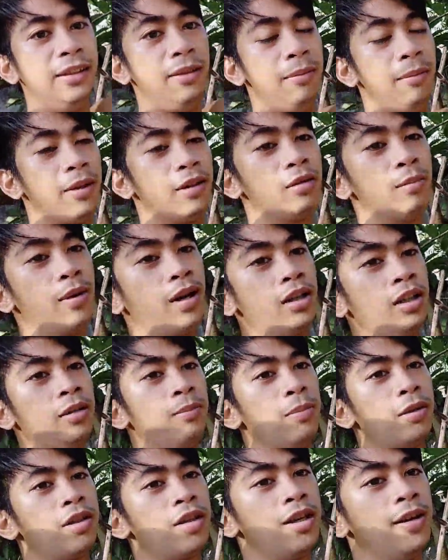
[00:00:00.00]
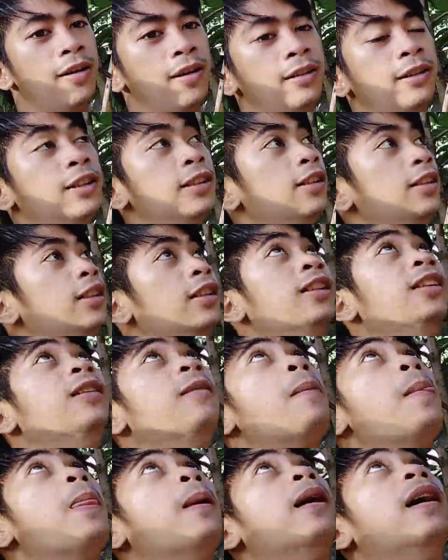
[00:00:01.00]
Medyo maganit pa siya.
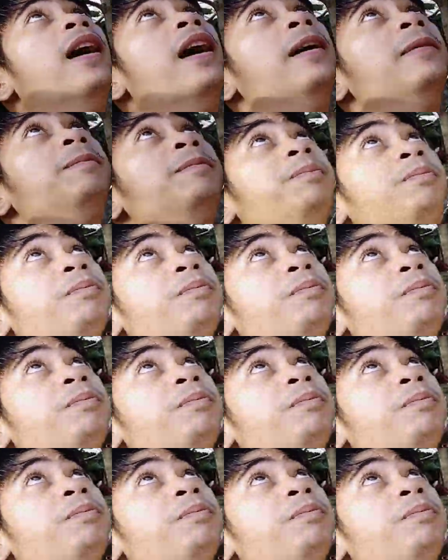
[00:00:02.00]
Ayan.